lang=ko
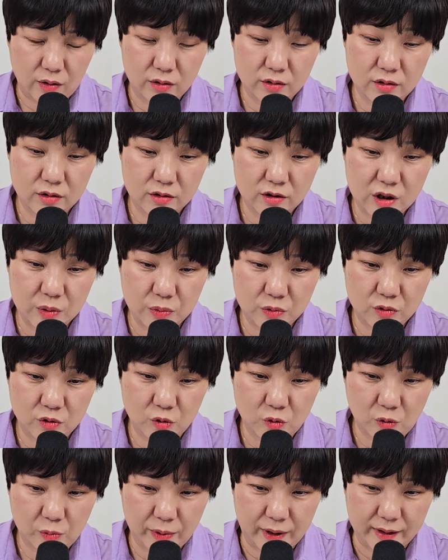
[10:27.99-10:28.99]

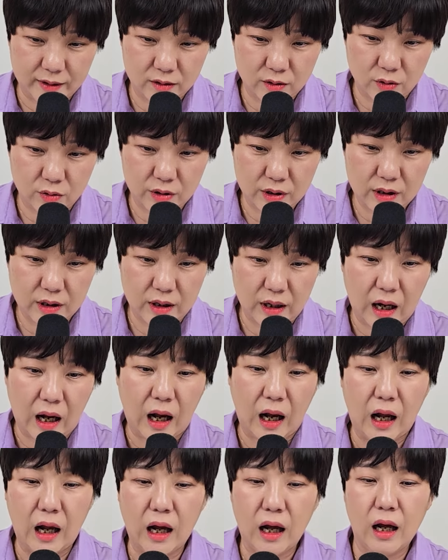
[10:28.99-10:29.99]
등기부등본을 봤더니
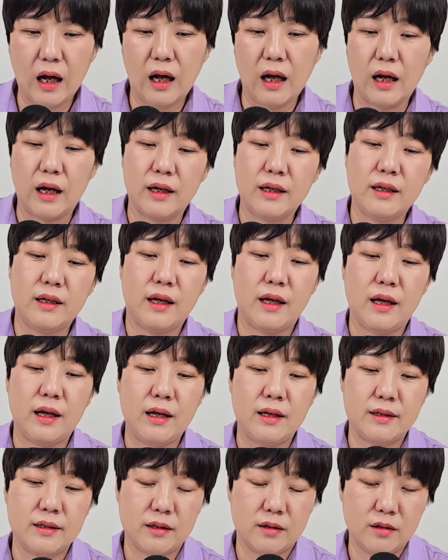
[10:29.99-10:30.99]
아
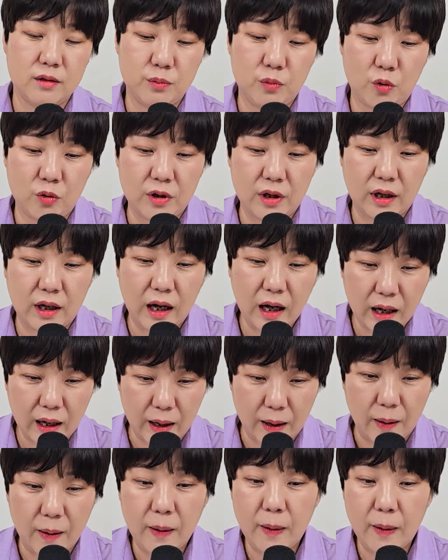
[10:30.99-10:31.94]
이게 지금 보니까